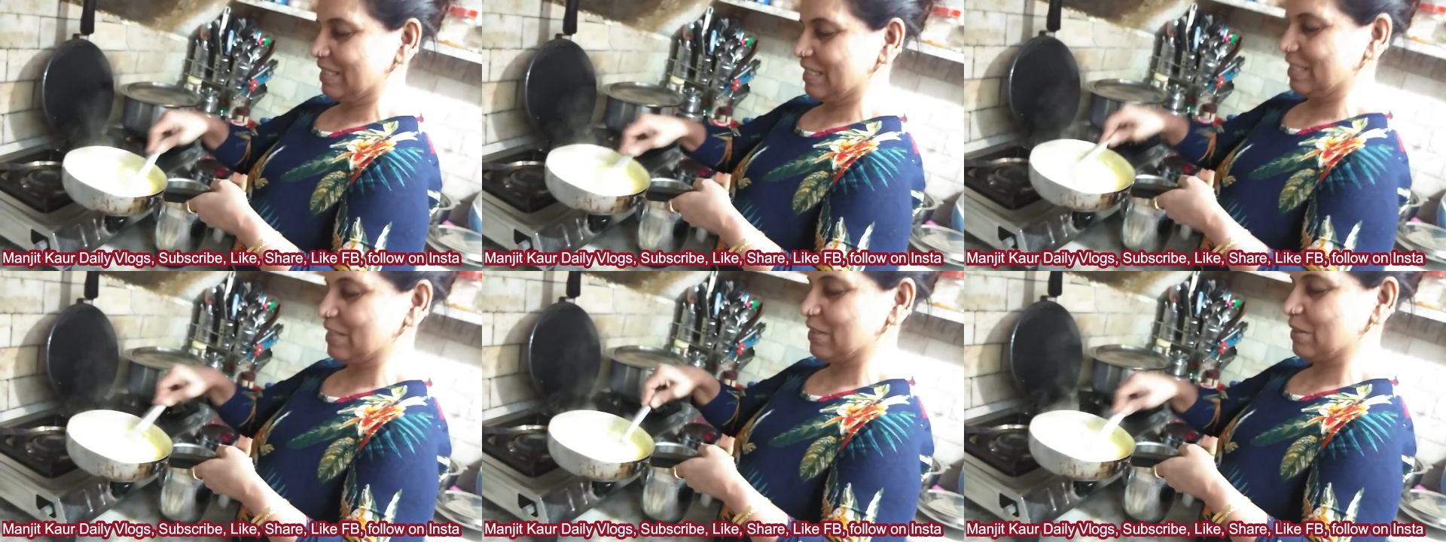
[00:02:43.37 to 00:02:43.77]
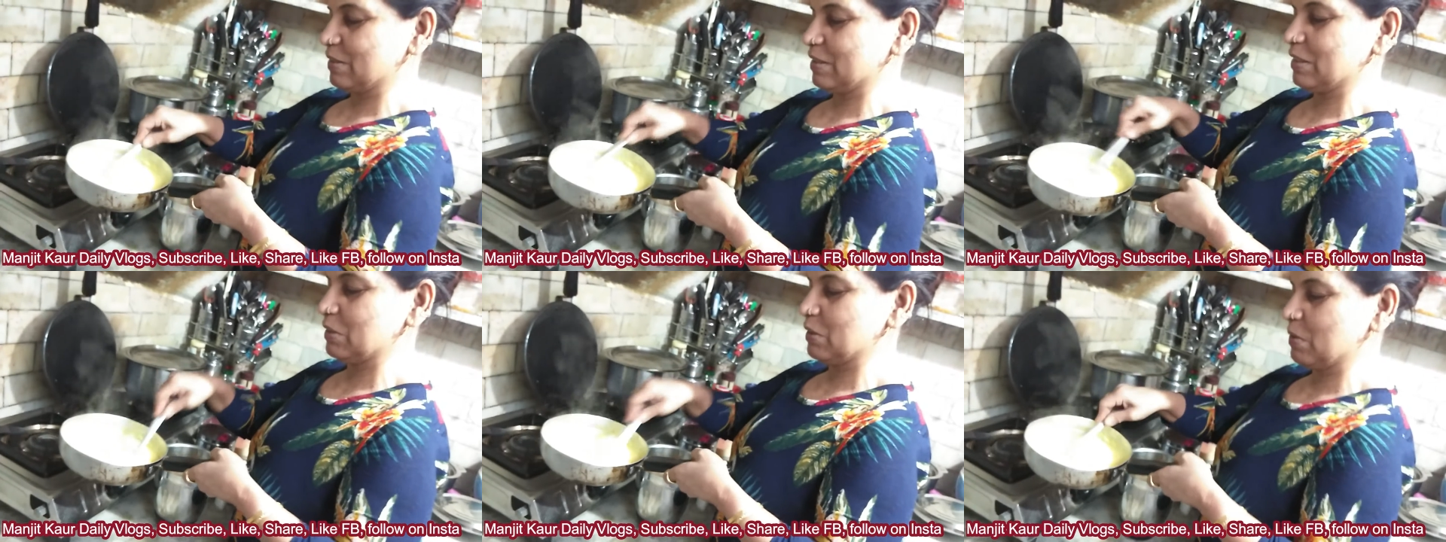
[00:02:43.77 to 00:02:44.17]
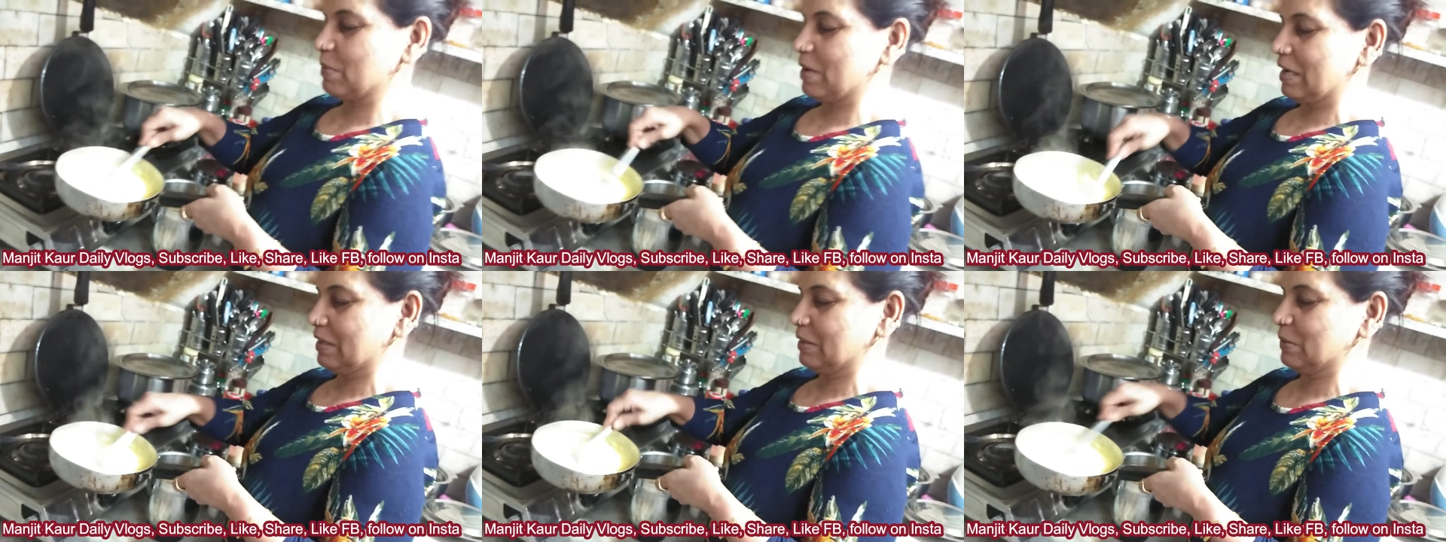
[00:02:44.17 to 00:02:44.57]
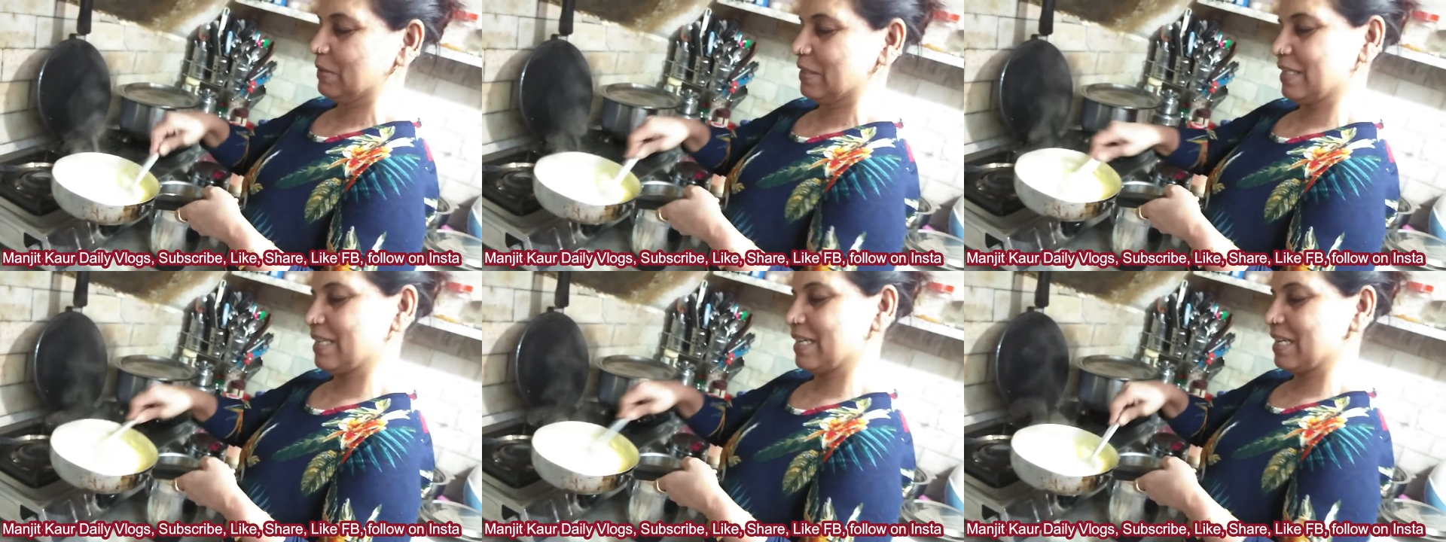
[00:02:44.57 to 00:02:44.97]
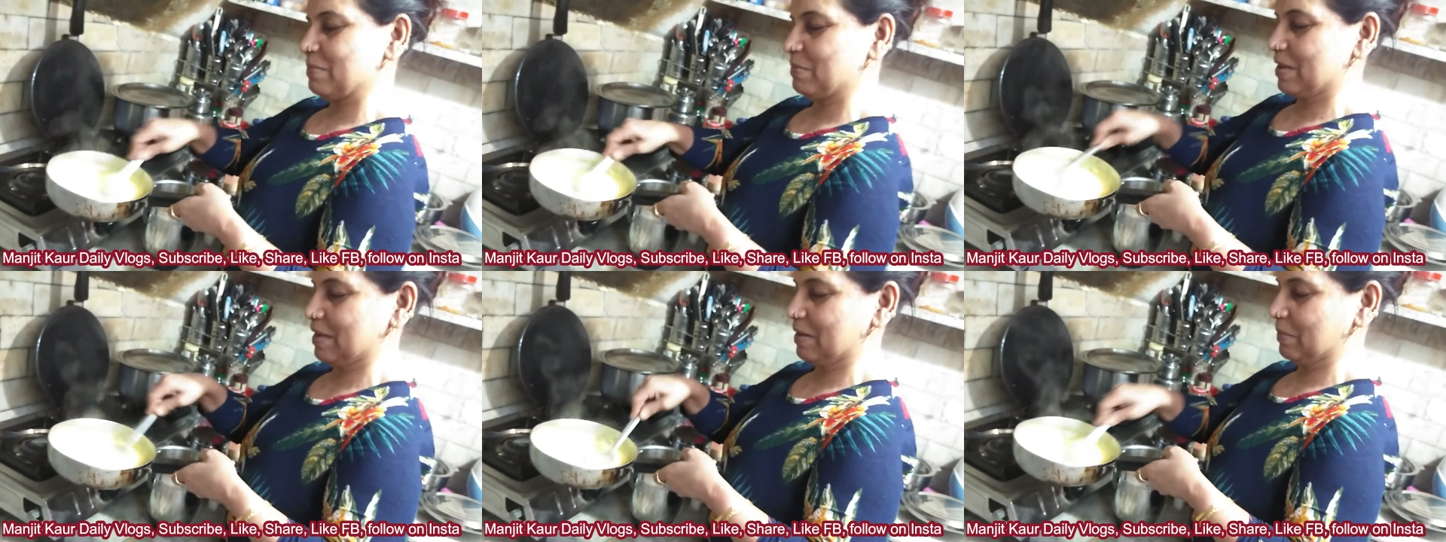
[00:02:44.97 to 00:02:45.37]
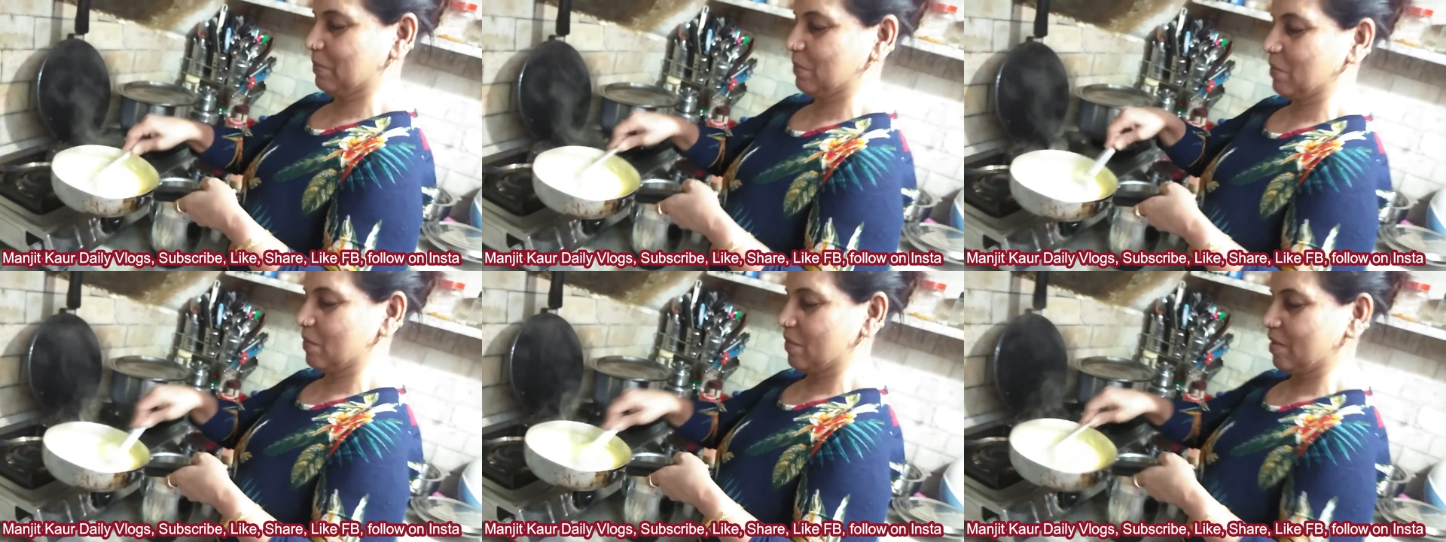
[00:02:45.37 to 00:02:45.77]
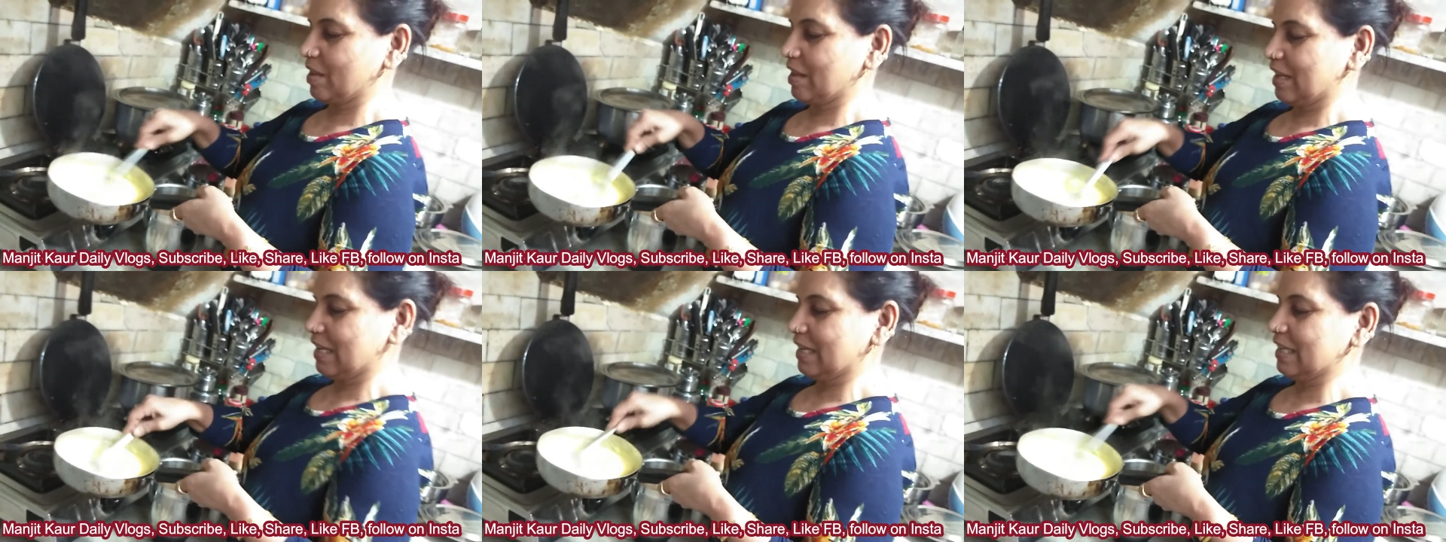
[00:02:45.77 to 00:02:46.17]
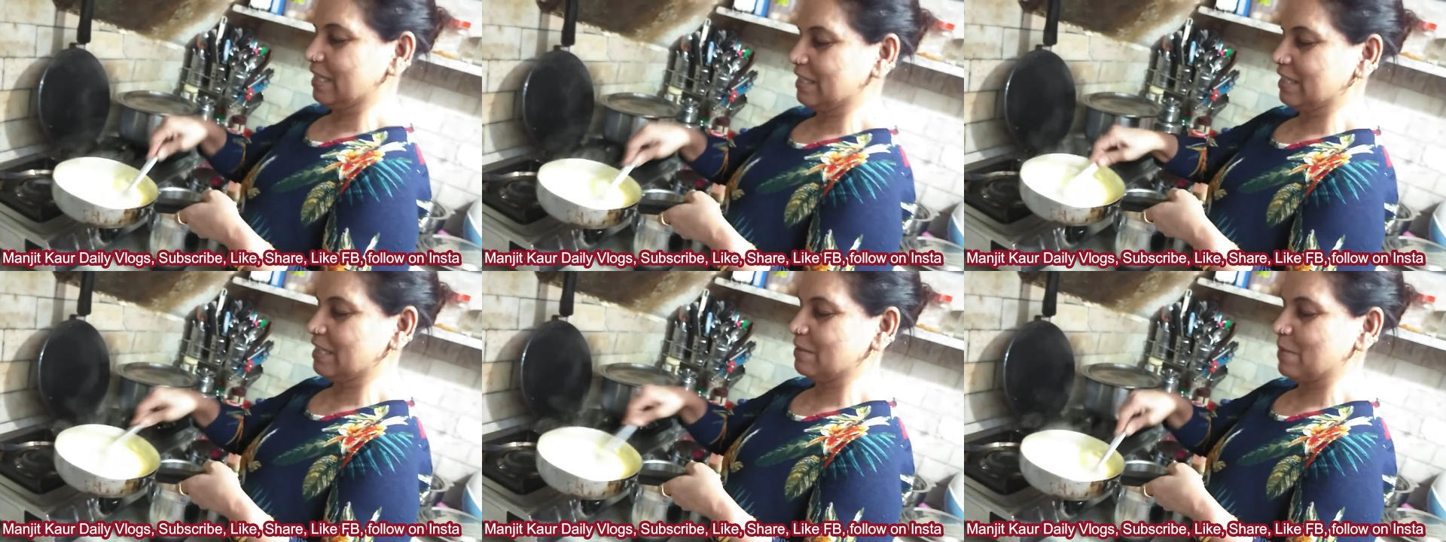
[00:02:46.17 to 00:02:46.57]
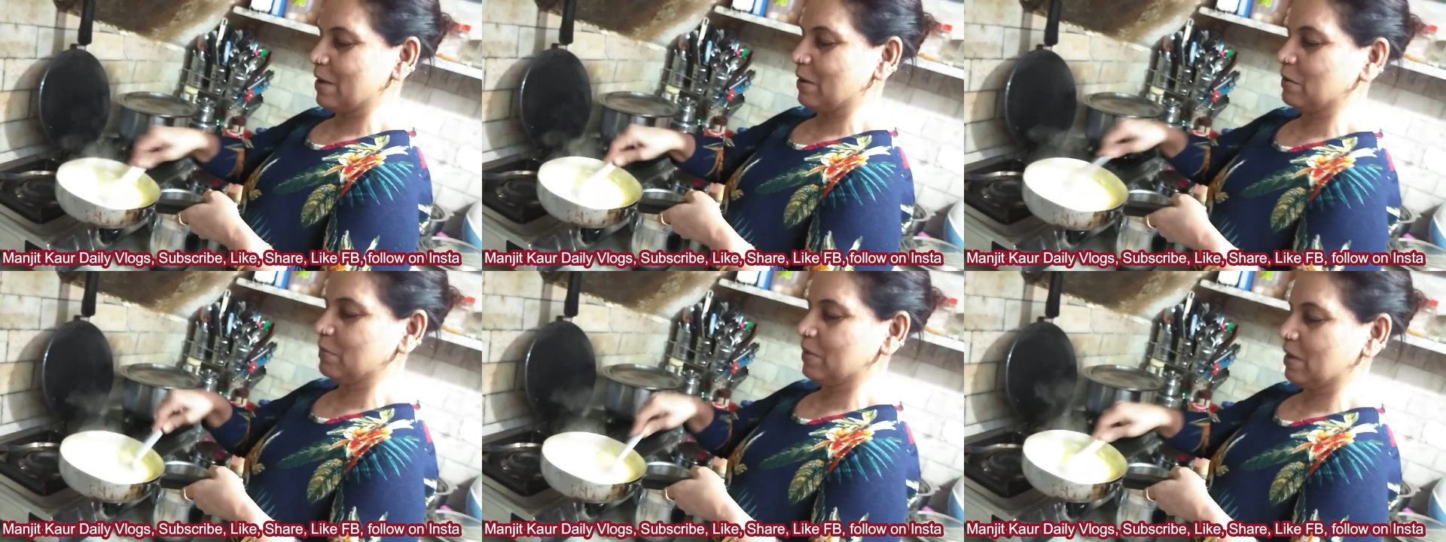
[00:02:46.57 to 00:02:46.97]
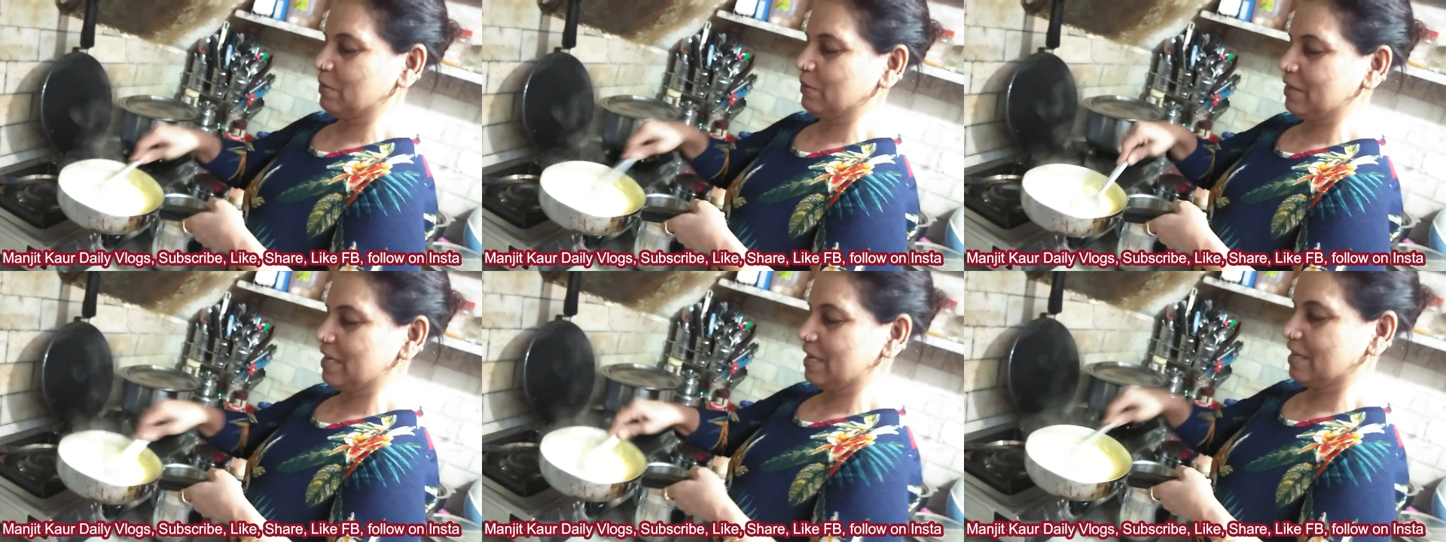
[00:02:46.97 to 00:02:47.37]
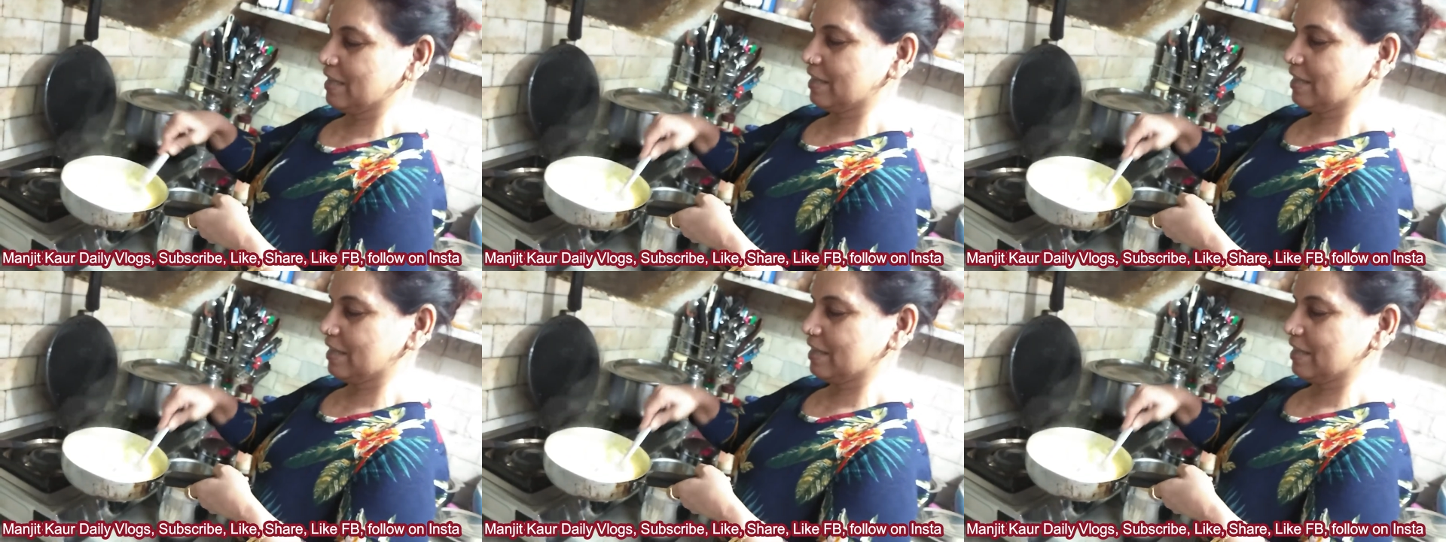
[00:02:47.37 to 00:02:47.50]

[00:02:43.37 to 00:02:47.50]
जिस जिसको मैंने सोचा था कि मैं कस्टर्ड मैंगो बनाऊंगी